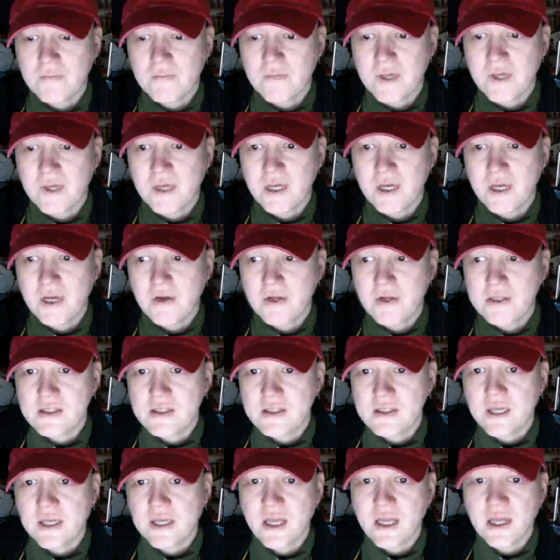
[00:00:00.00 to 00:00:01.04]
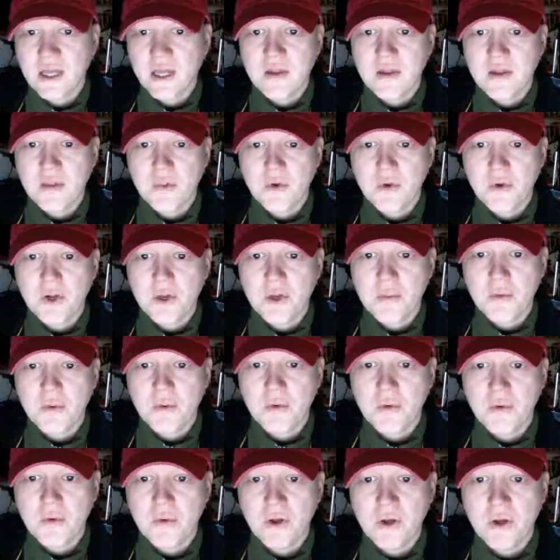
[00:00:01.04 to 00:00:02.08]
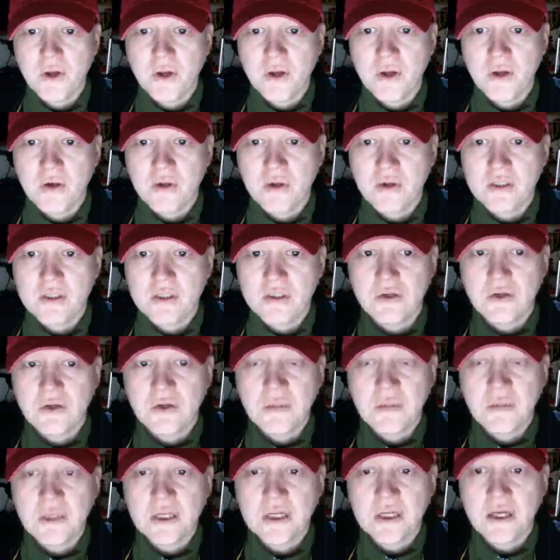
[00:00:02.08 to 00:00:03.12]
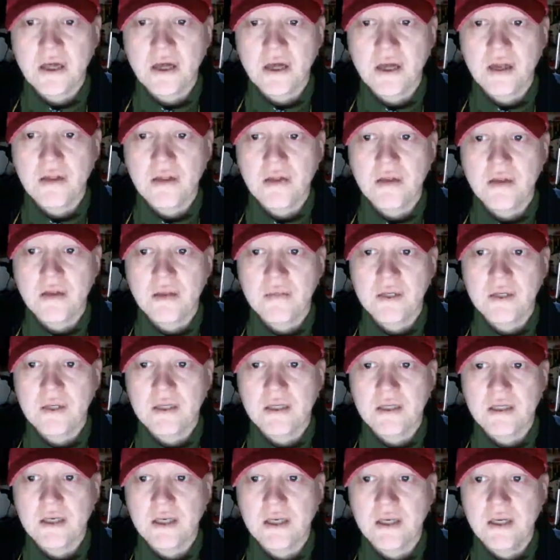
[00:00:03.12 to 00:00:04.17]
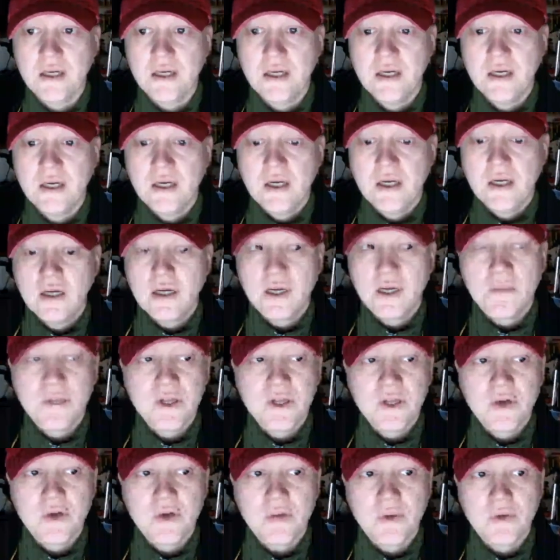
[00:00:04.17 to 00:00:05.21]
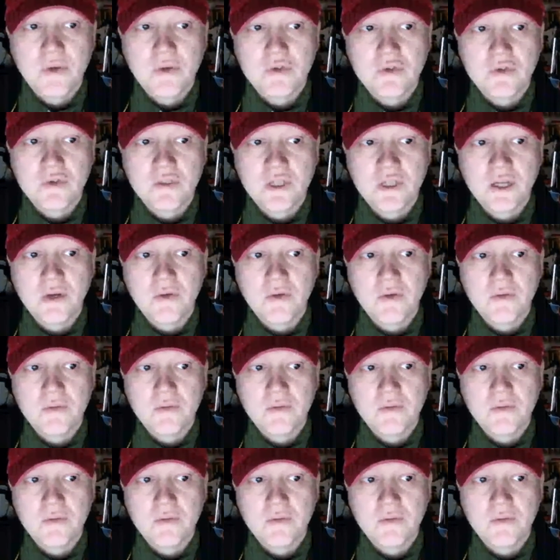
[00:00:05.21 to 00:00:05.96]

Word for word: es que lo que se llega a decir, por ejemplo, eh, lo, que, lo que me han llegado a decir a mí es que realmente no me gusta, ¿no?